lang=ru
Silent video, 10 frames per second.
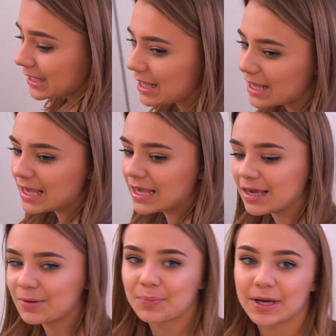
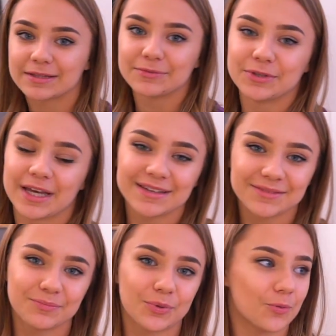и поэтому, да,
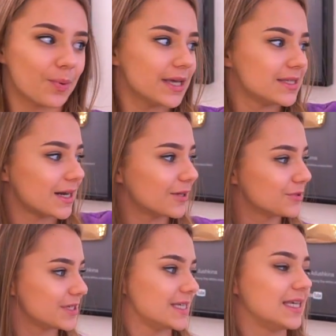покупайте,
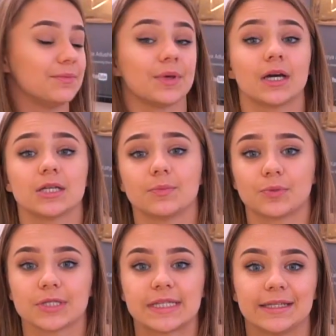радуйтесь, и мне кажется,
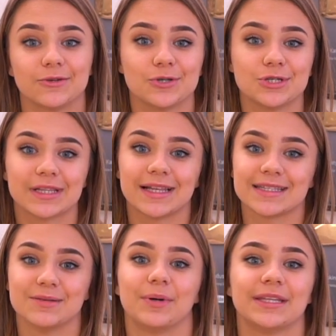просто это очень
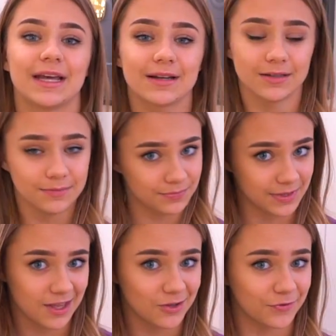классный подарок
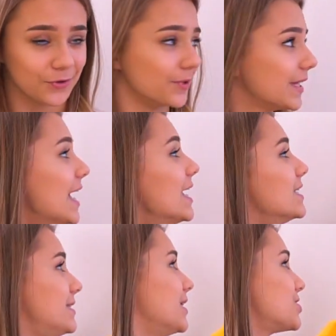на Новый год.
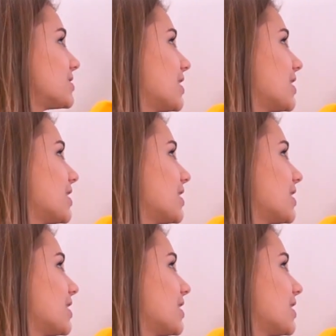Здесь